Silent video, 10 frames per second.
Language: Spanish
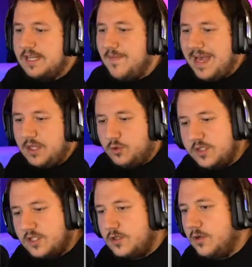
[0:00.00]
tema de
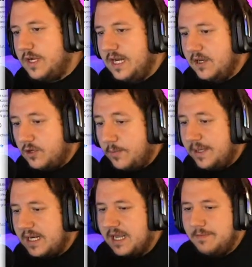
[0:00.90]
Twitch, con el
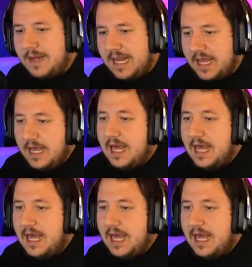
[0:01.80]
copyright, ¿vale?